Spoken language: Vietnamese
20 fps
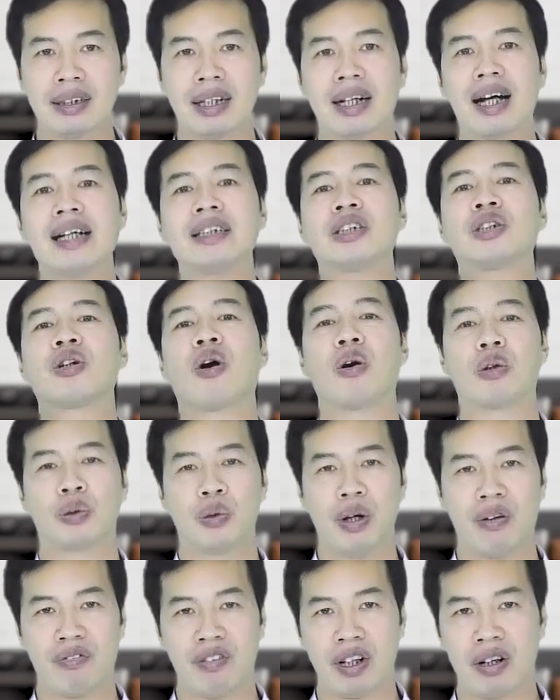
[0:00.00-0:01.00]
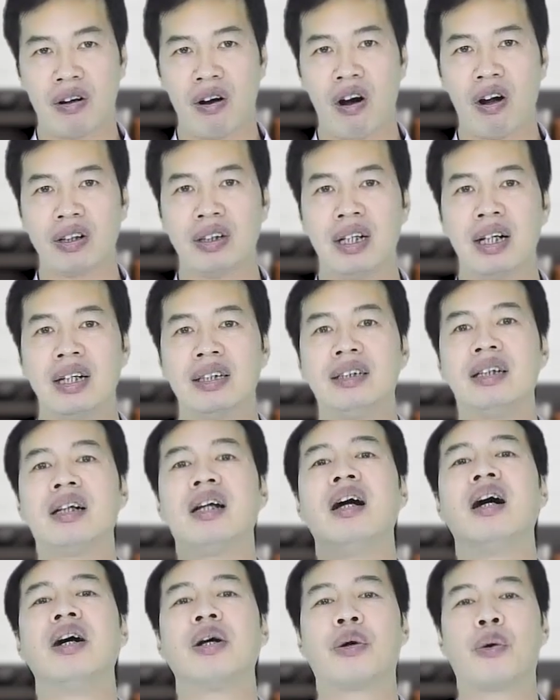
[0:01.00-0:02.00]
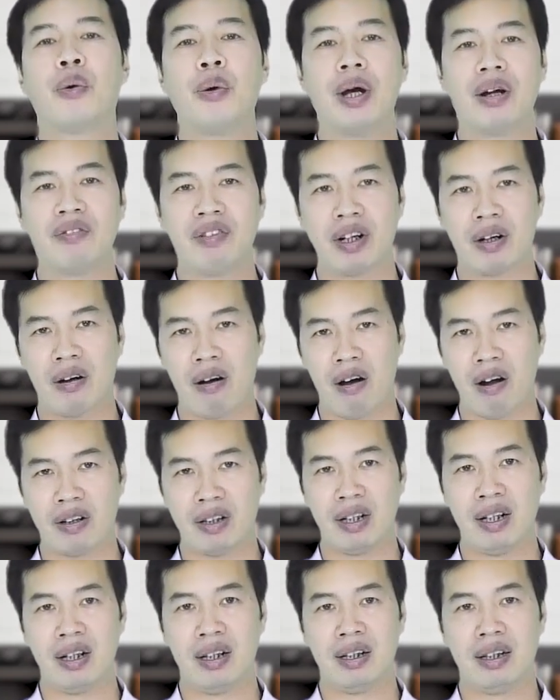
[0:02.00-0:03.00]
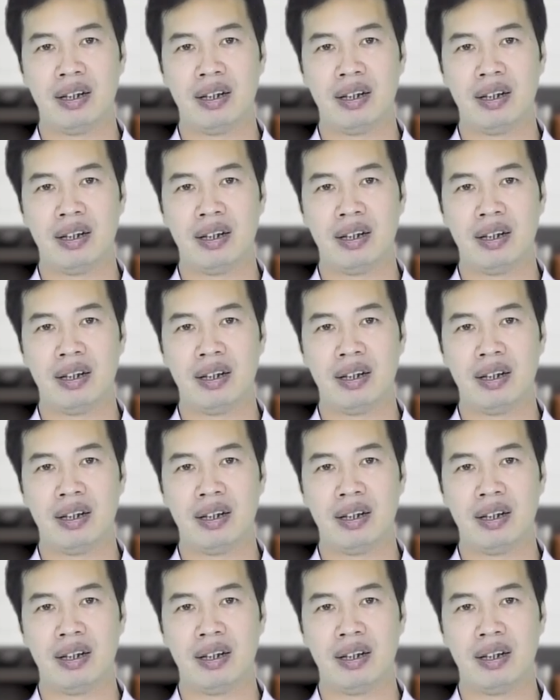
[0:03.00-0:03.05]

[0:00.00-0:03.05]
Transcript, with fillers: những cách trò chuyện với con những lời khuyên với con